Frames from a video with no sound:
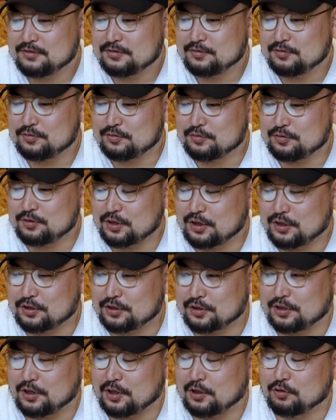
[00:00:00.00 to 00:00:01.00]
次
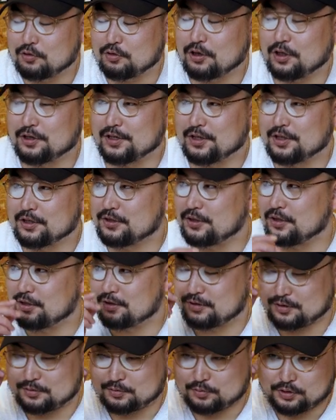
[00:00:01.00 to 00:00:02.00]
何買おうかなってなっ
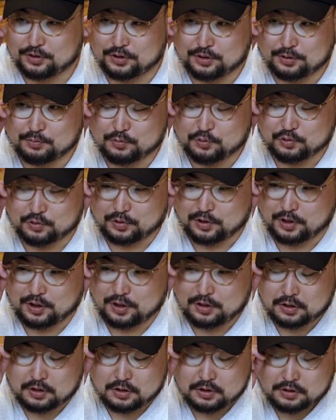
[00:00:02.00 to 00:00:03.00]
た時にも、うんうん、
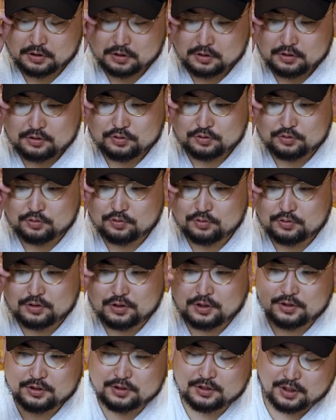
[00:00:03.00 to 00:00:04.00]
そん
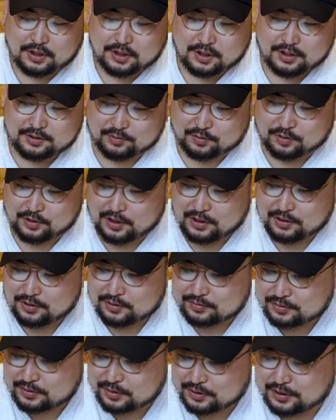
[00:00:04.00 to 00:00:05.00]
なに高いの買わな
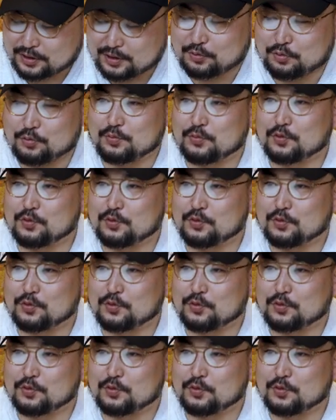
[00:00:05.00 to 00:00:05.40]
くていいやと